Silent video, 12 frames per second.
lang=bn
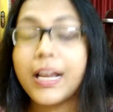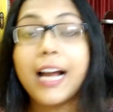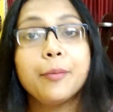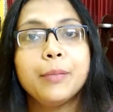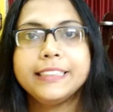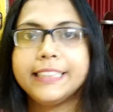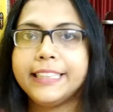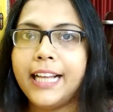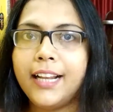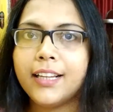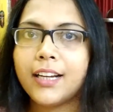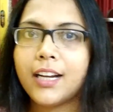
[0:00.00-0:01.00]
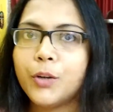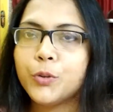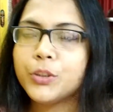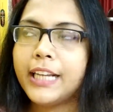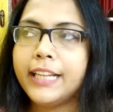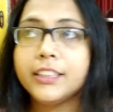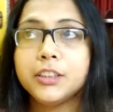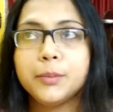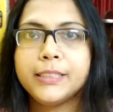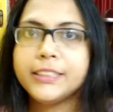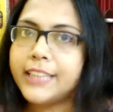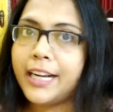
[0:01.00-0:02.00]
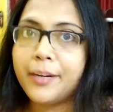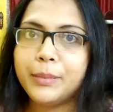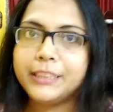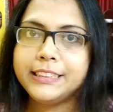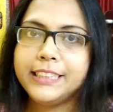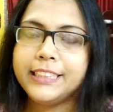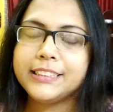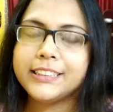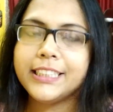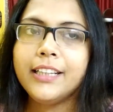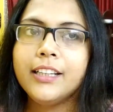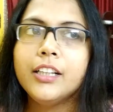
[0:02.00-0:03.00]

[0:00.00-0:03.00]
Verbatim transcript: আর মাছের ডালনা কারণ কালকে শিবাশিস আর মাছ নিয়ে এসছে